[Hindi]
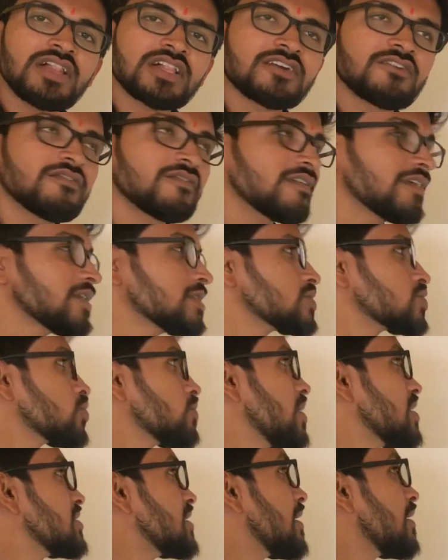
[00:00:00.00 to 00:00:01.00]
वेलकम फ्रेंड्स
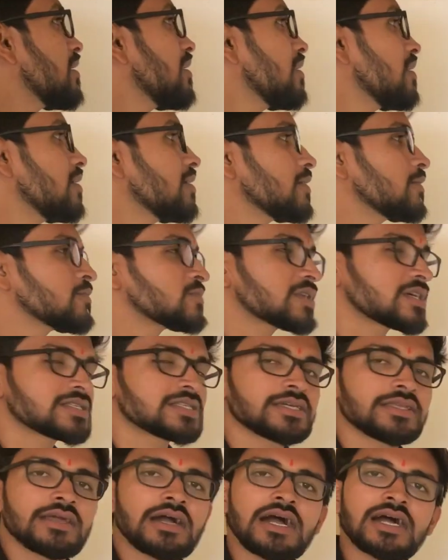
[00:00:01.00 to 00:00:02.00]
टू माय चैनल लर्न टू
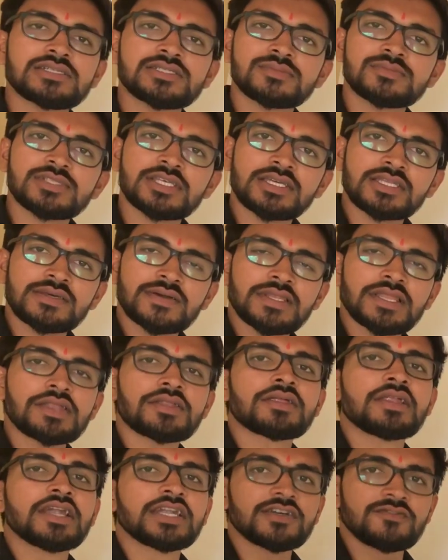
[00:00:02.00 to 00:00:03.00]
सक्सीड आज हम सीखने वाले
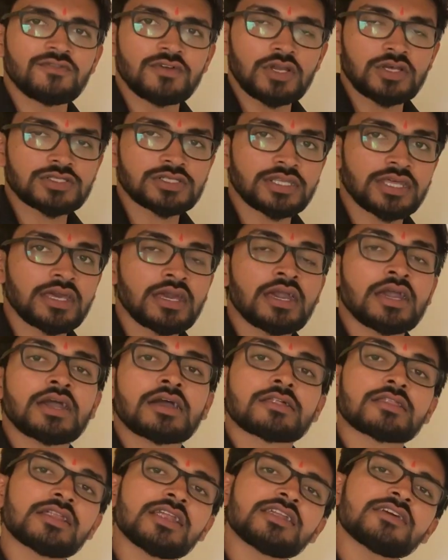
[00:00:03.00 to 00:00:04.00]
रिलेटिव वेलोसिटी
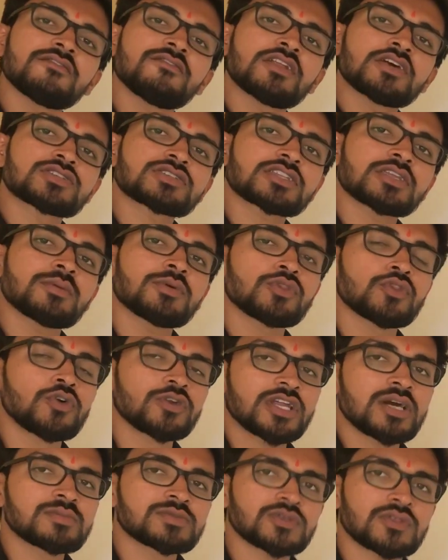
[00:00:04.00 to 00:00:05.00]
रिलेटिव वेलोसिटी में दो
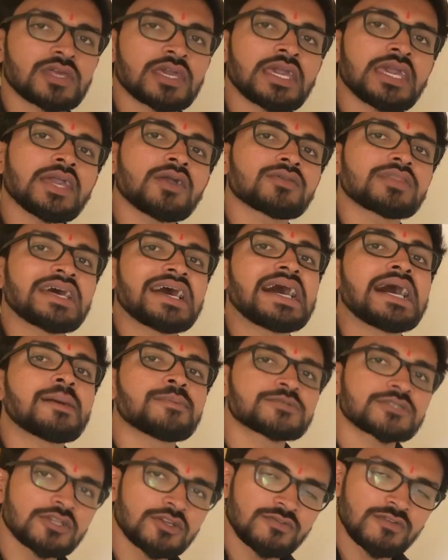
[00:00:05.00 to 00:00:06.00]
टर्म्स होते हैं एक होता है
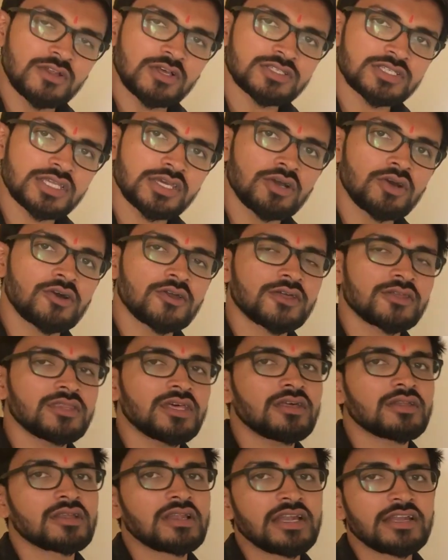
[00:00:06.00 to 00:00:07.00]
एब्सोल्यूट वेलोसिटी और एक
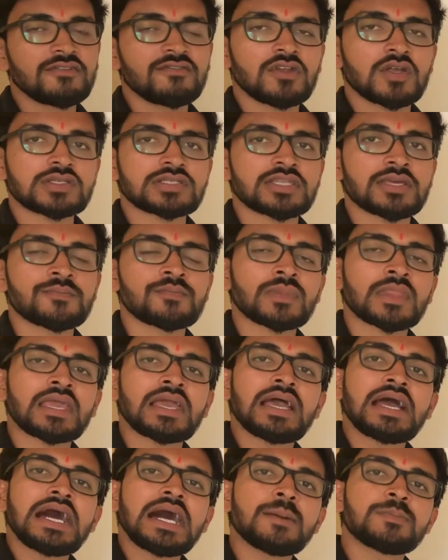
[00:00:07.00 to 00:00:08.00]
होता है रिलेटिव वेलोसिटी
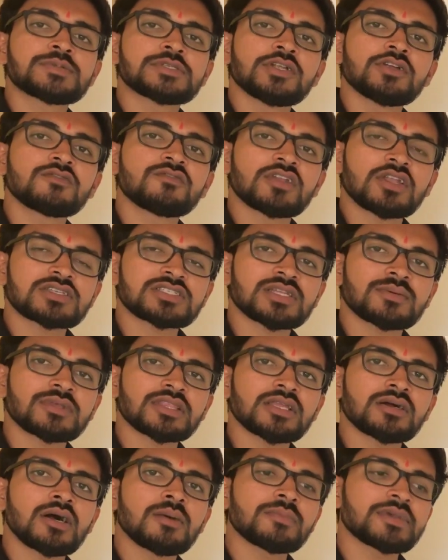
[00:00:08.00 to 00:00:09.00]
एब्सोल्यूट वेलोसिटी
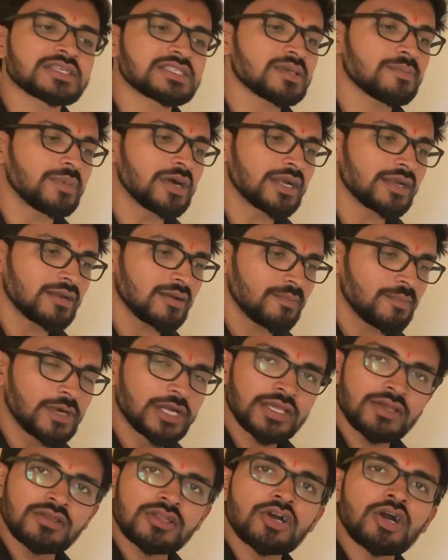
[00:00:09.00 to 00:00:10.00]
मतलब हम किसी
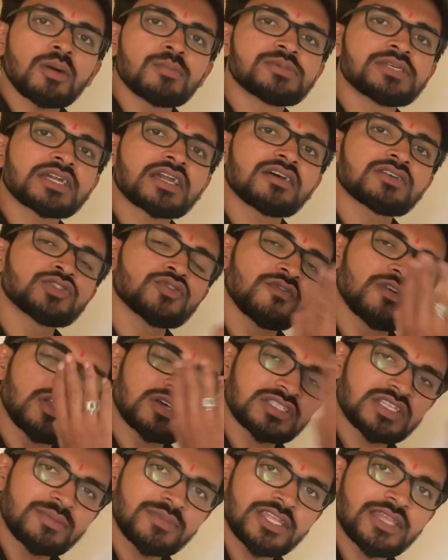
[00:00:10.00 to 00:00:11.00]
पर्टिकुलर ऑब्जेक्ट का जो
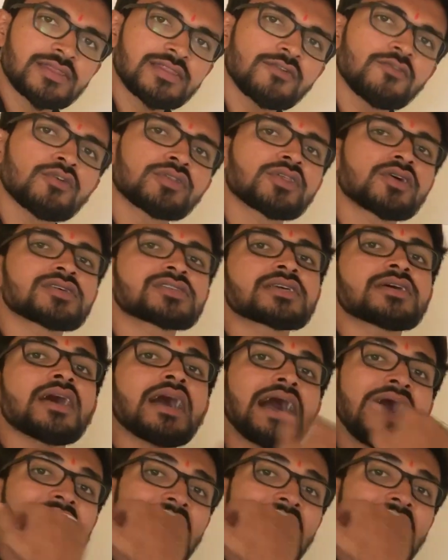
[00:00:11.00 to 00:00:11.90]
वेलोसिटी बताते हैं वो होता है उसका